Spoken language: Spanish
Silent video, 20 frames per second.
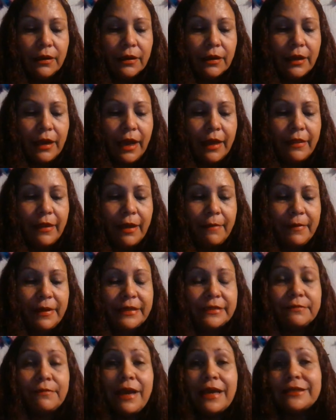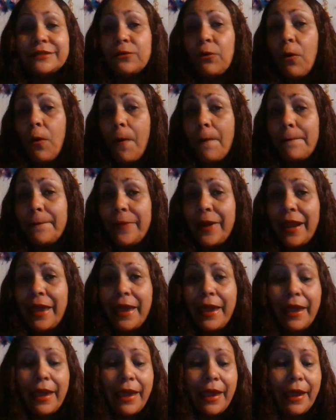cada vez más
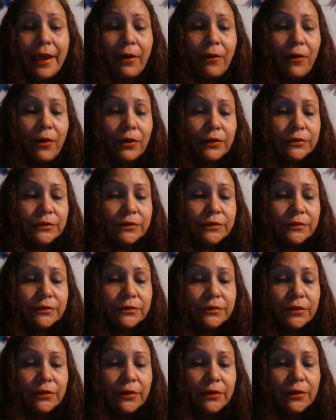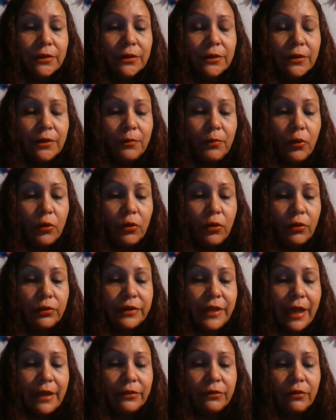complejos. Por lo
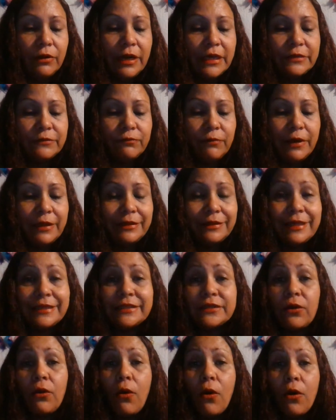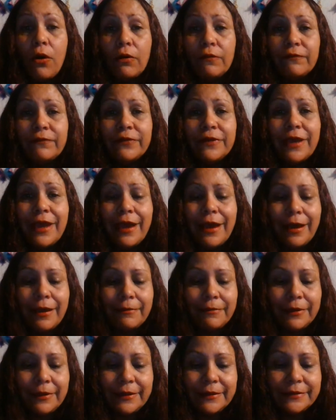tanto, las fuentes
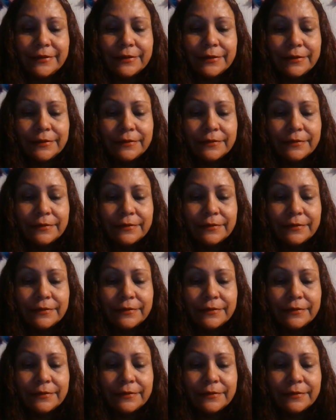confiables